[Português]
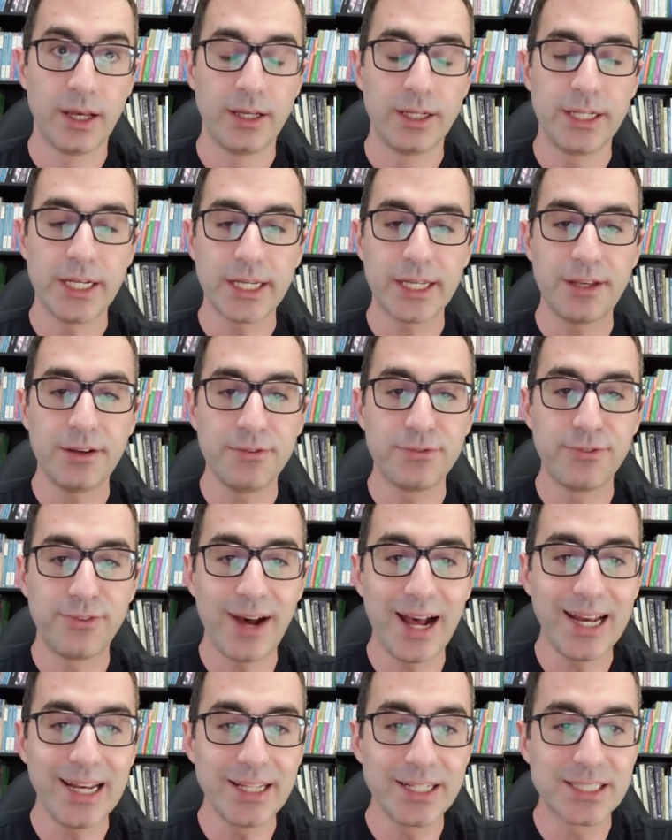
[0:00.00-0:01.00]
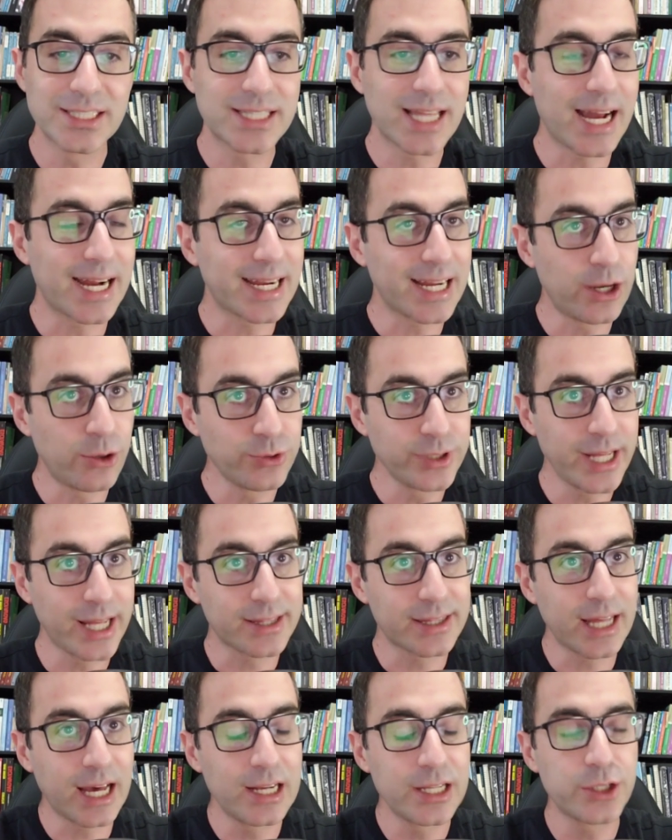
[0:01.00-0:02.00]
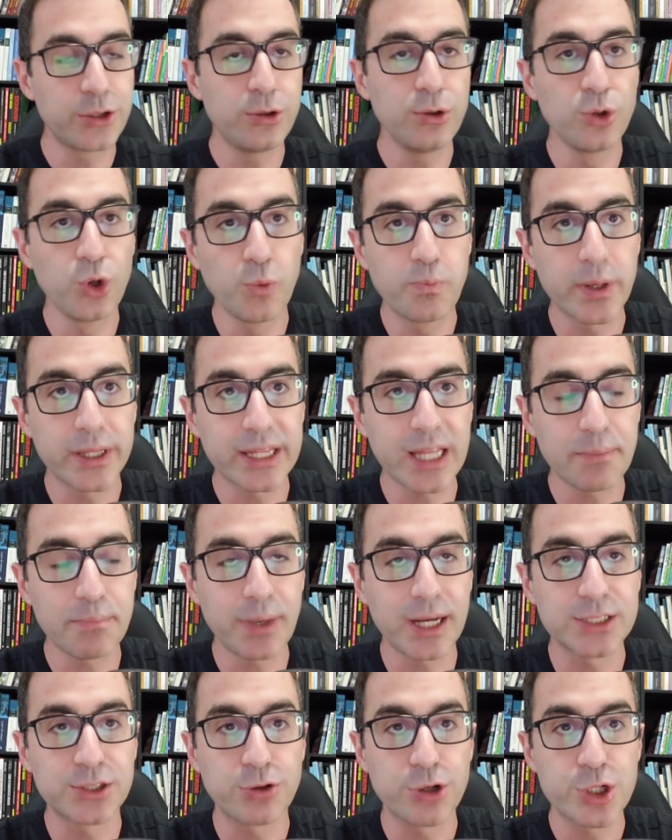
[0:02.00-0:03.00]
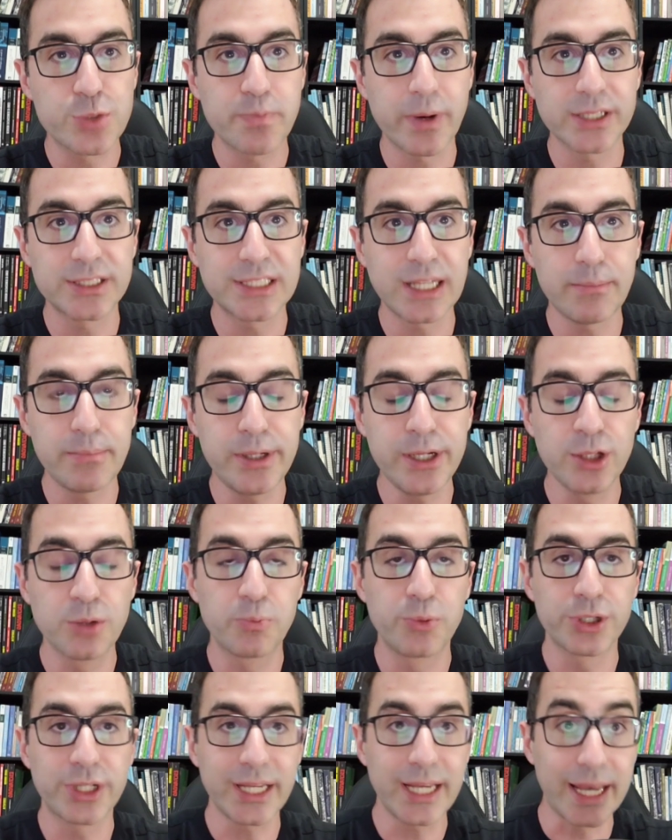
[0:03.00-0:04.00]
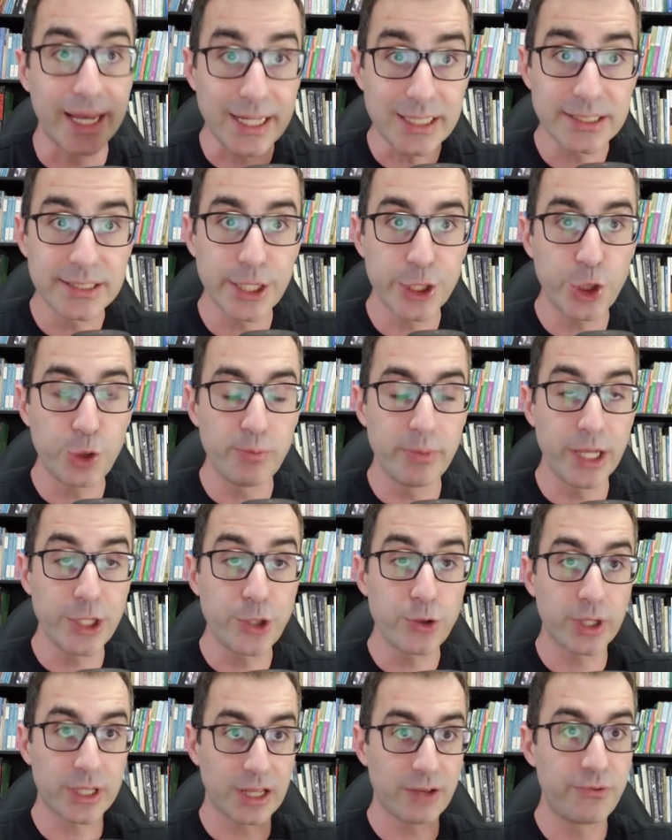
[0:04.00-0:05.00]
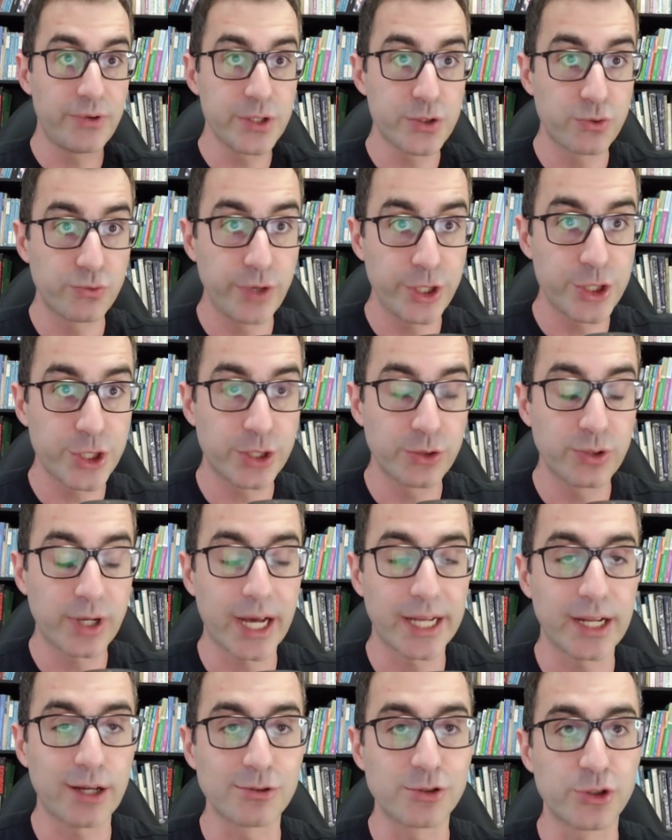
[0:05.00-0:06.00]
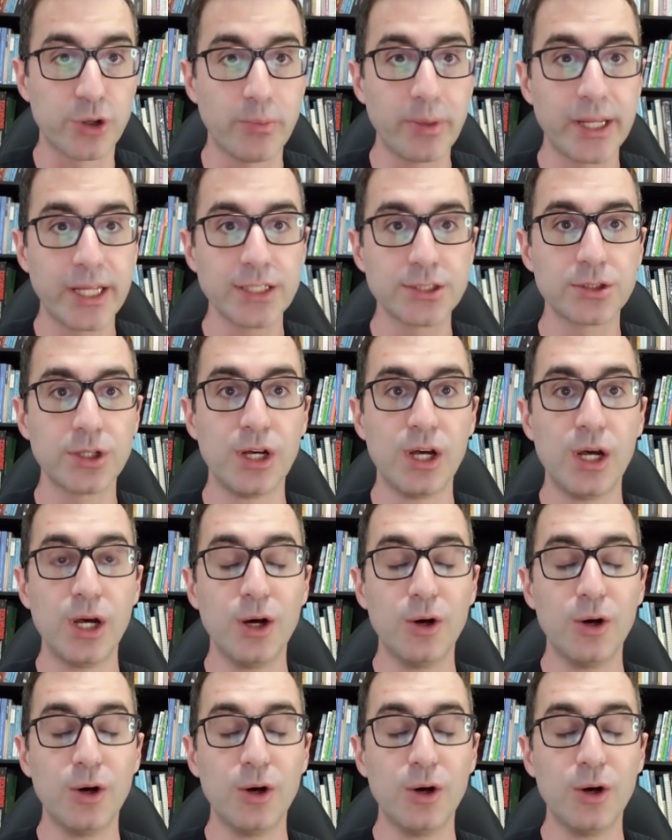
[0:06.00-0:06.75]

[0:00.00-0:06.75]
E aqui vale destacar um detalhe que o Lupe até passou despercebido, porque recentemente eu até fiz um vídeo aqui no canal sobre isso.